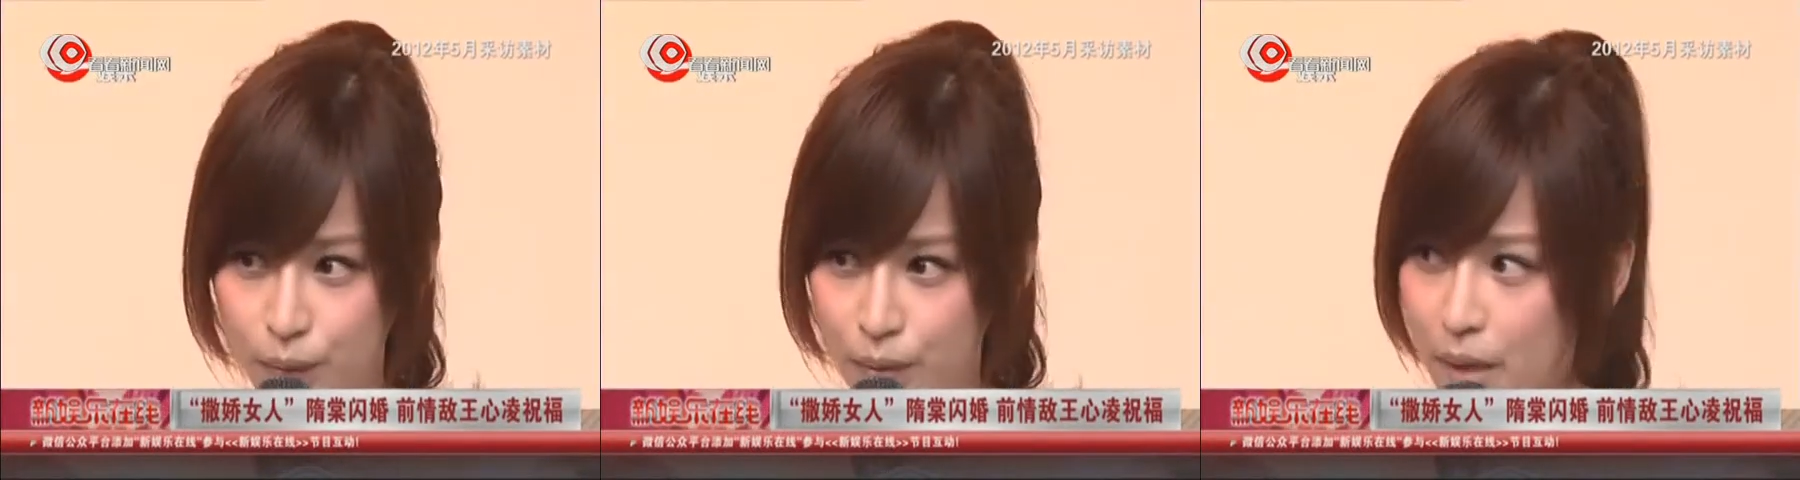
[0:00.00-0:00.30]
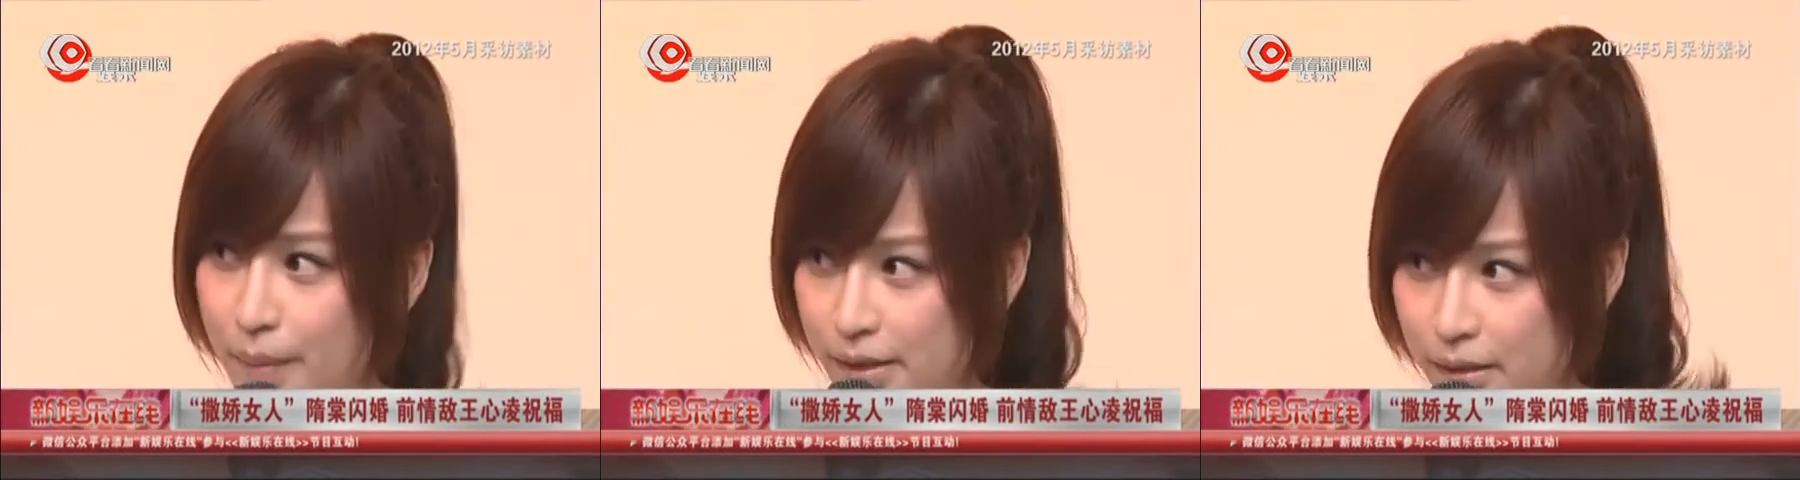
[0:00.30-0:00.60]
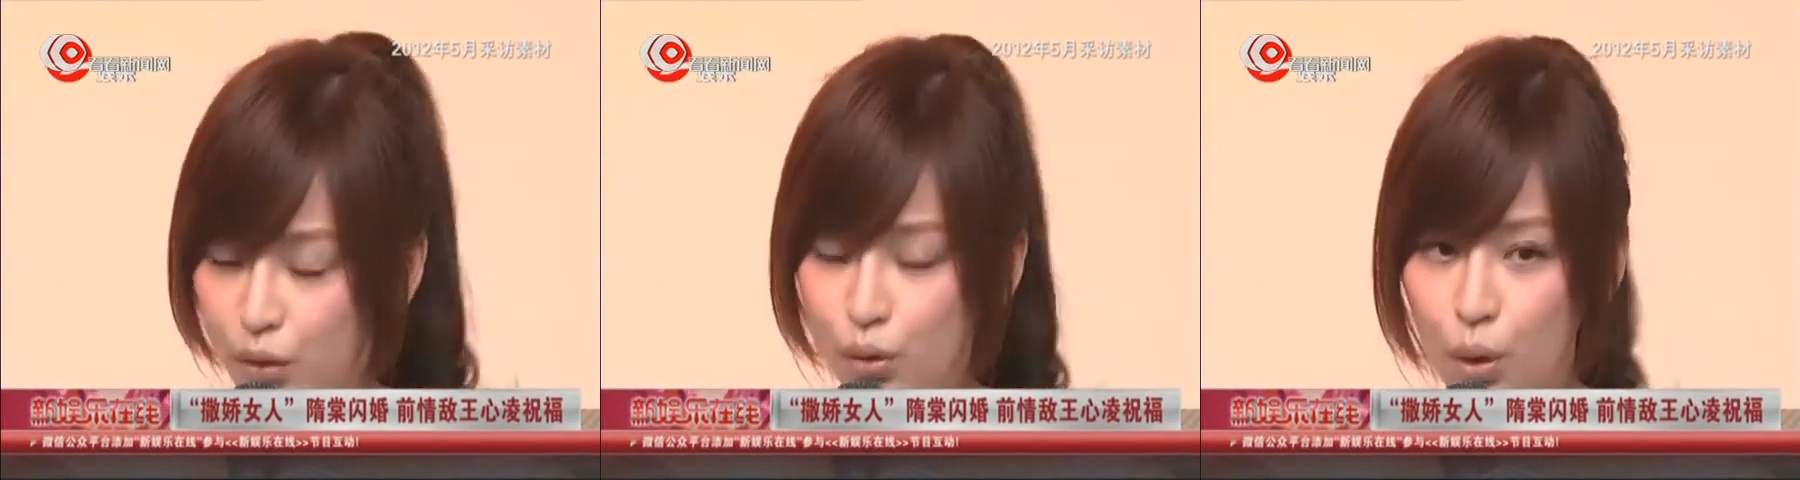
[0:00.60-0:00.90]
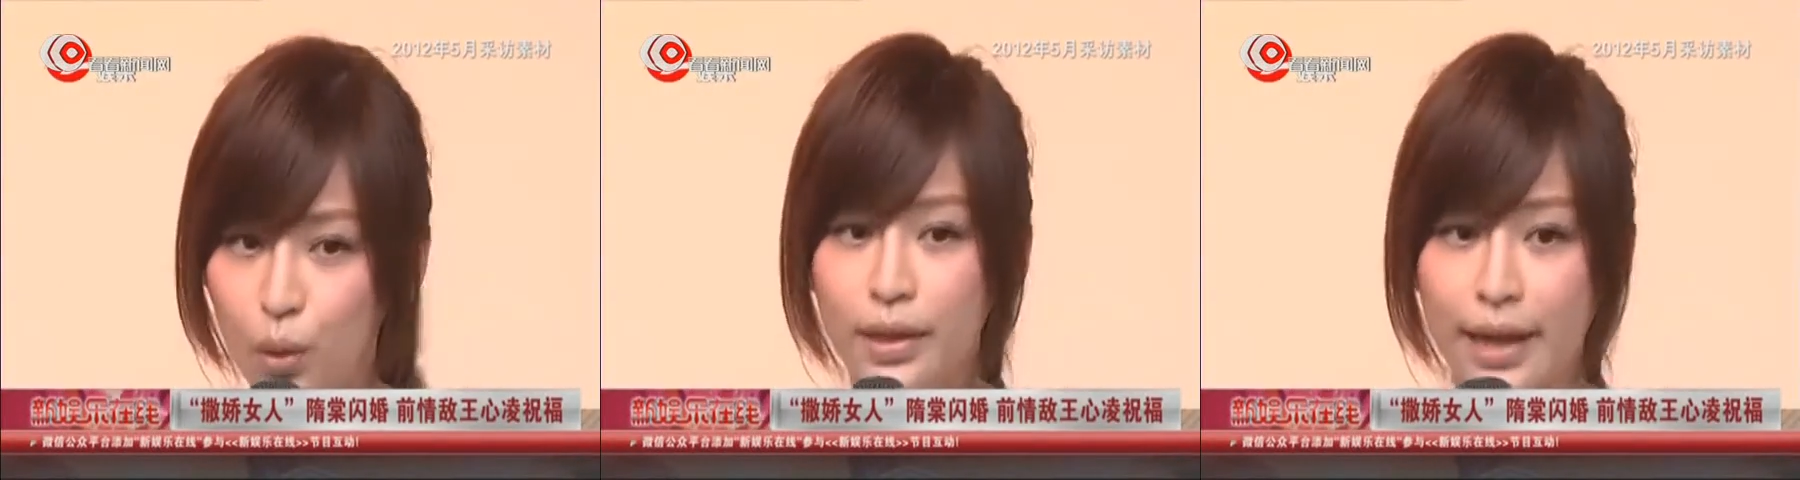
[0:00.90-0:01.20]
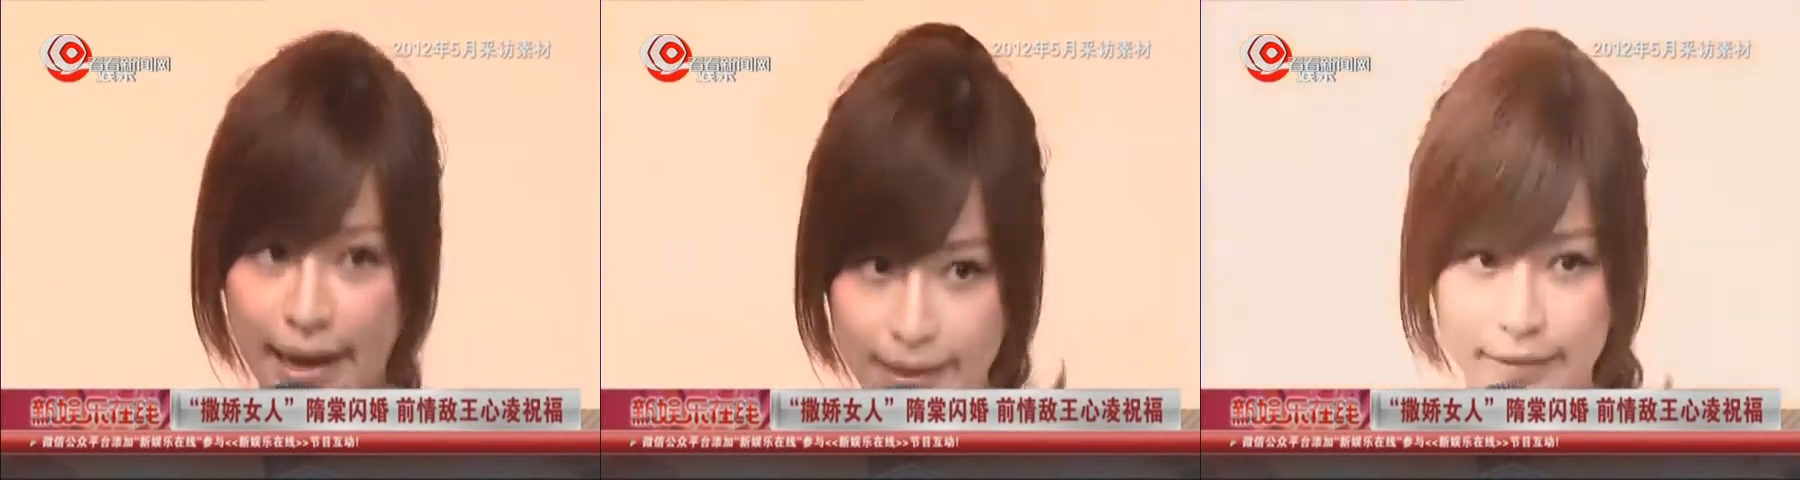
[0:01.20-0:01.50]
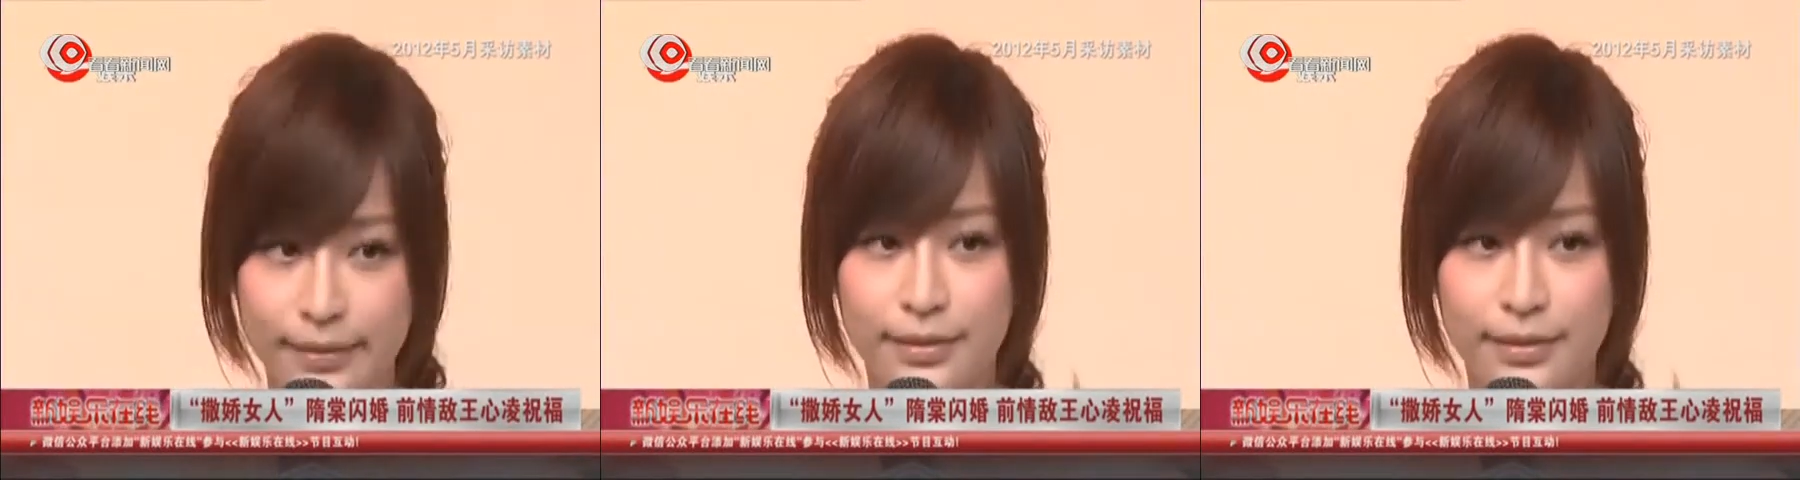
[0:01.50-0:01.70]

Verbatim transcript: 我要把心收回来，